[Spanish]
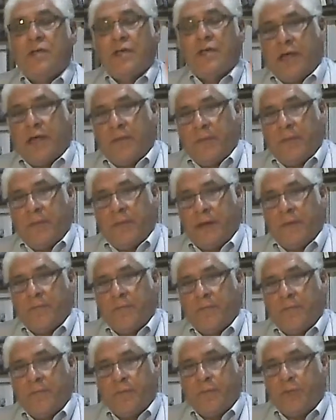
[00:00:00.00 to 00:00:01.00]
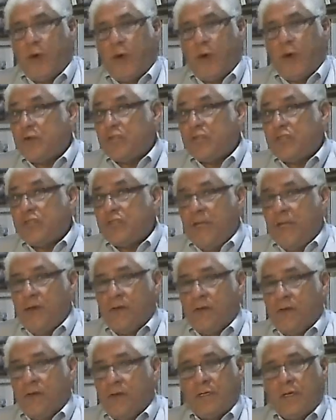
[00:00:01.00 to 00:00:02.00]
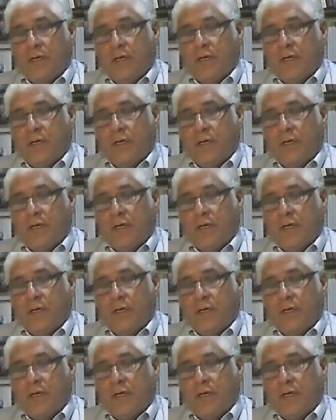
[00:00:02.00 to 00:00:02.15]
Amén. Por los siglos.